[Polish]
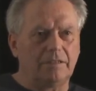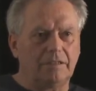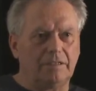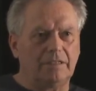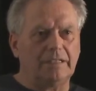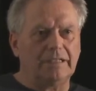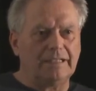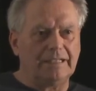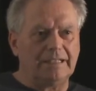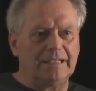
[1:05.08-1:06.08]
e,
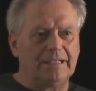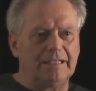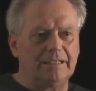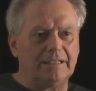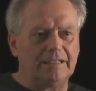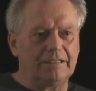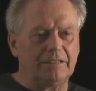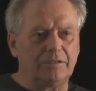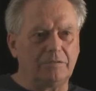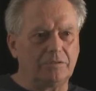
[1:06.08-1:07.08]
e,
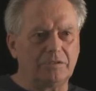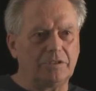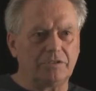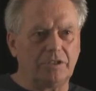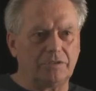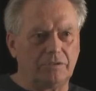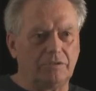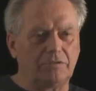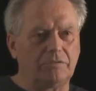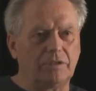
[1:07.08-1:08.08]
tych różnych rzeczy,
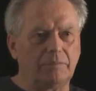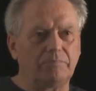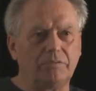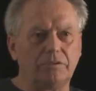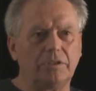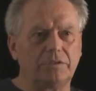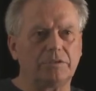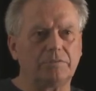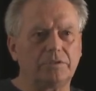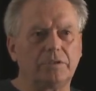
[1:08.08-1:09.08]
do której później się
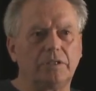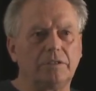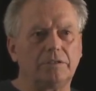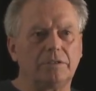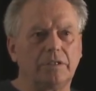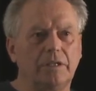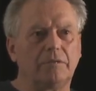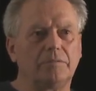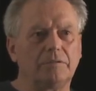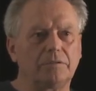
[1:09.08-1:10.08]
zwyczajnie sięga,
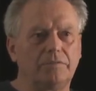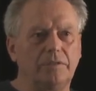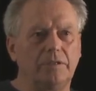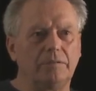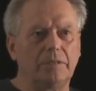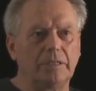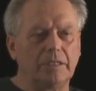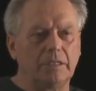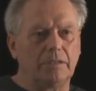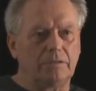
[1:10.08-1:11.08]
robiąc film.
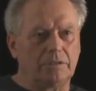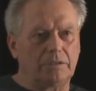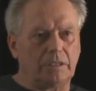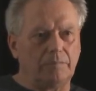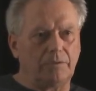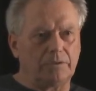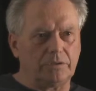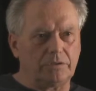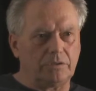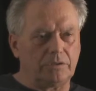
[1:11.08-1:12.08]
I to jest taki
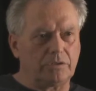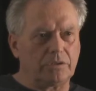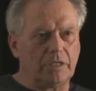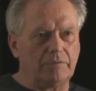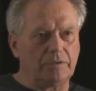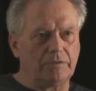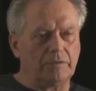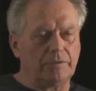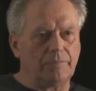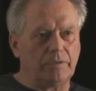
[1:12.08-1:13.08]
proces troszeczkę nawet e,
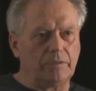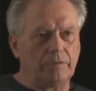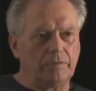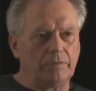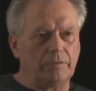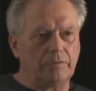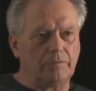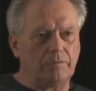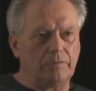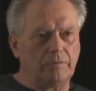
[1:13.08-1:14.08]
e
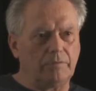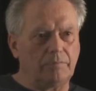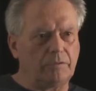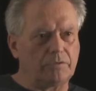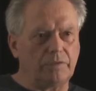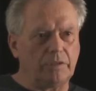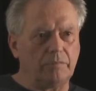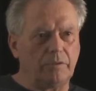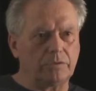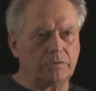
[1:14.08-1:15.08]
w
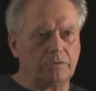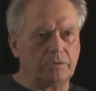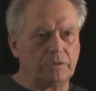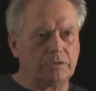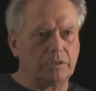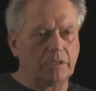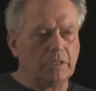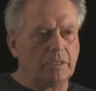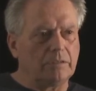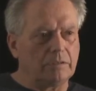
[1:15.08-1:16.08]
podświadomości. To jest,
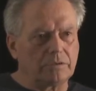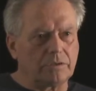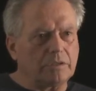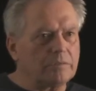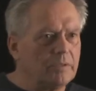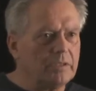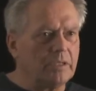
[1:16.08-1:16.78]
to jest część mojej